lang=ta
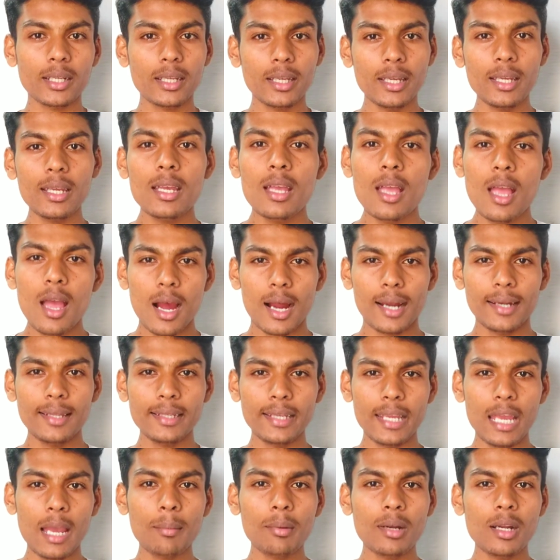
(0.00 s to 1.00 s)
இருக்கு
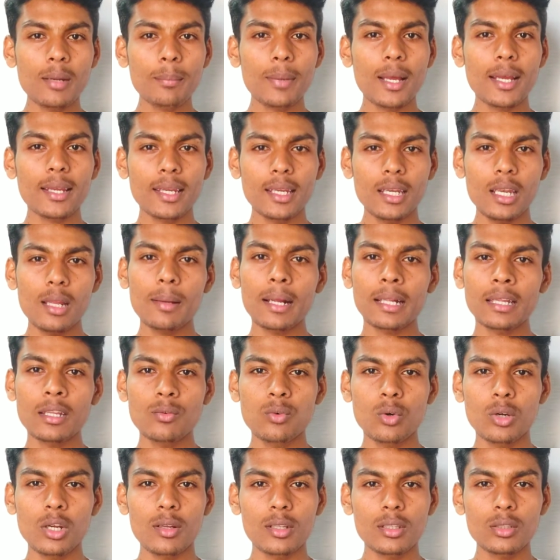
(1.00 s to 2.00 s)
அடுத்து கேமரான்னு பாக்கல அந்த
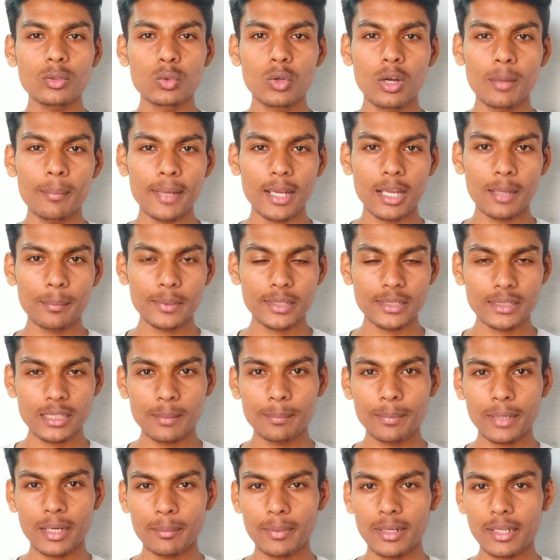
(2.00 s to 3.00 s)
ஃபோனில் வந்து டுவெல் மெகா
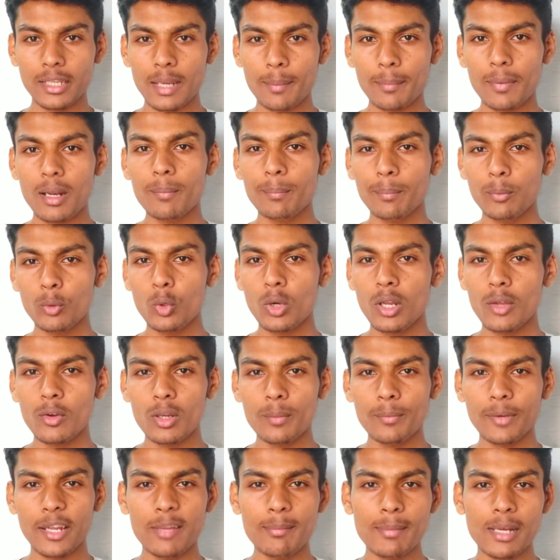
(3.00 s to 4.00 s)
பிக்சல் பிரைமரி கேமரா கூட
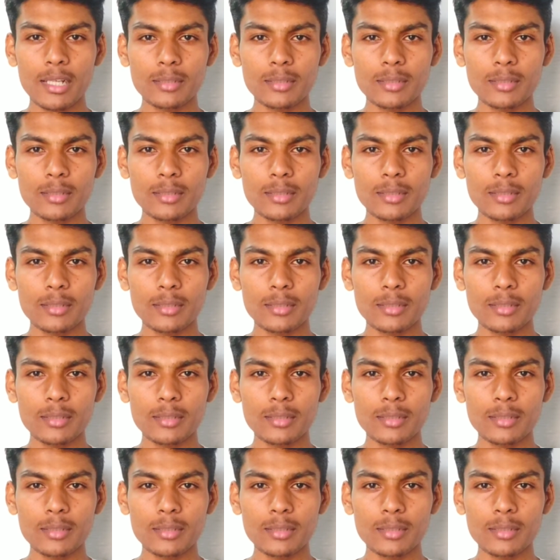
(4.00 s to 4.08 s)
ஒரு ஃபைவ்